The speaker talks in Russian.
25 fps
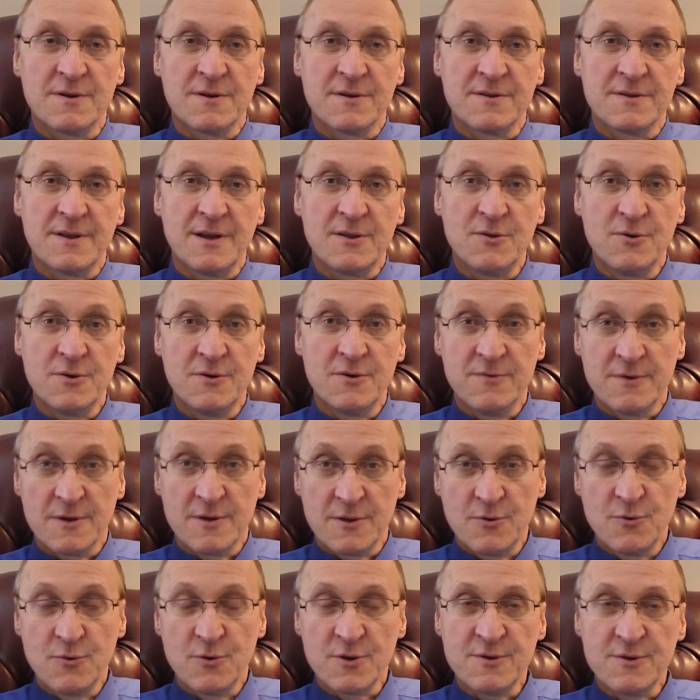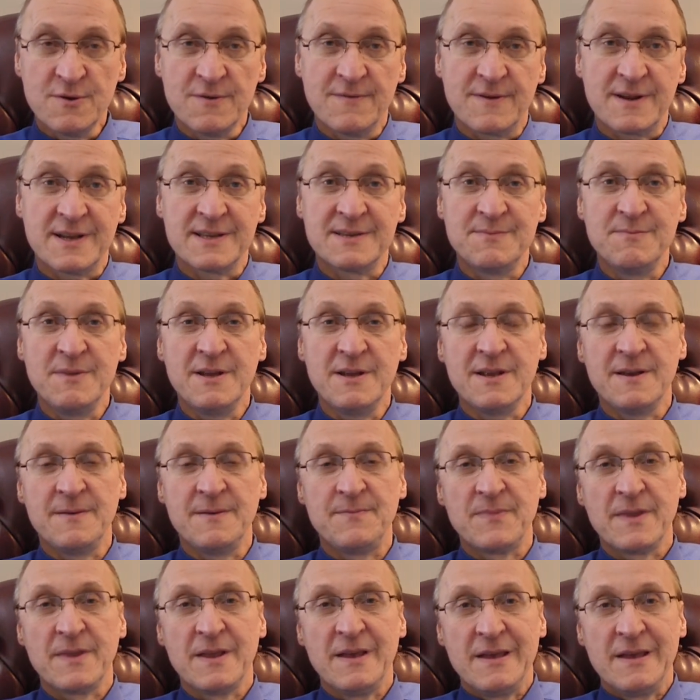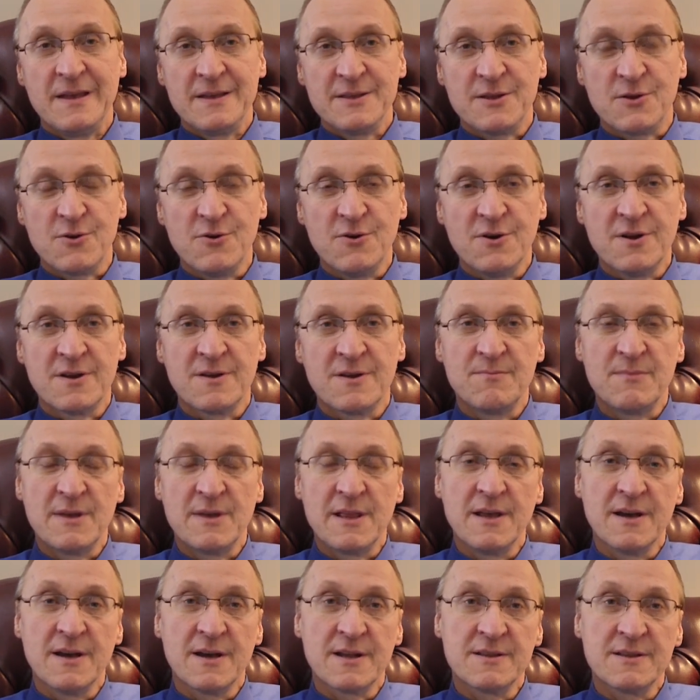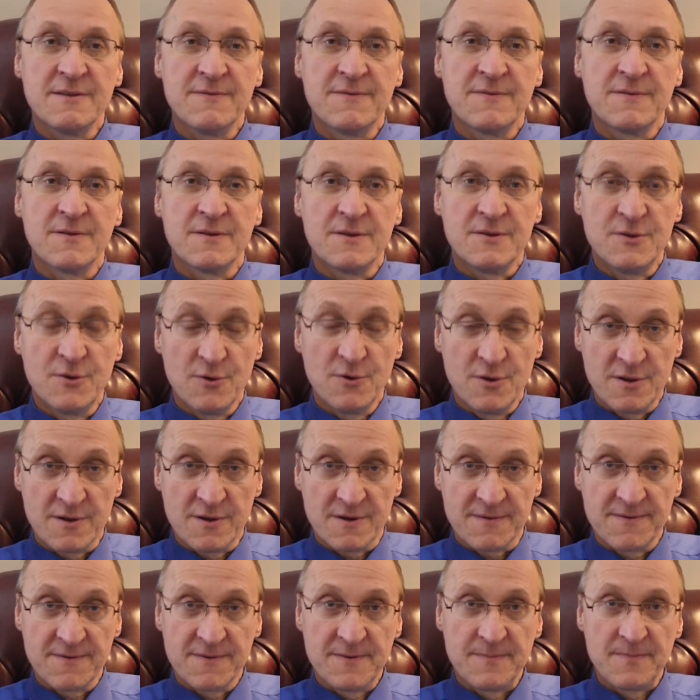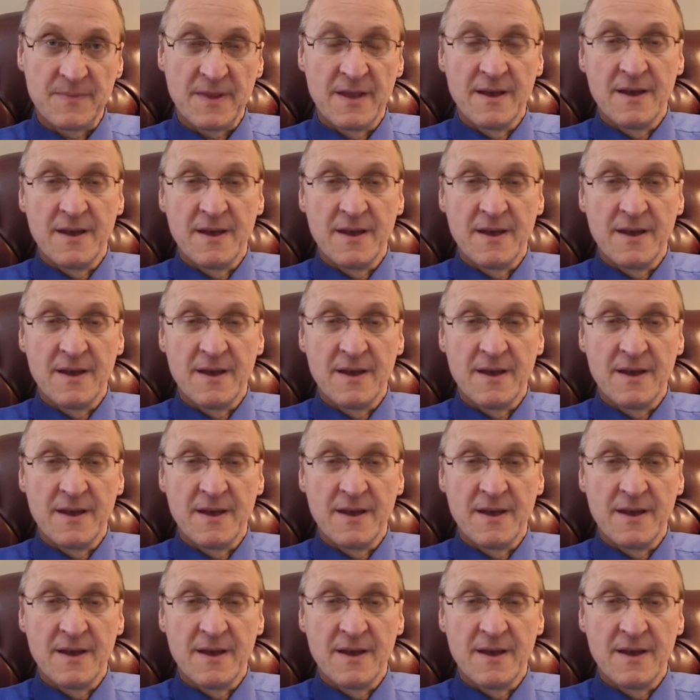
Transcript: налоговую льготу в размере 3 миллиардов долларов.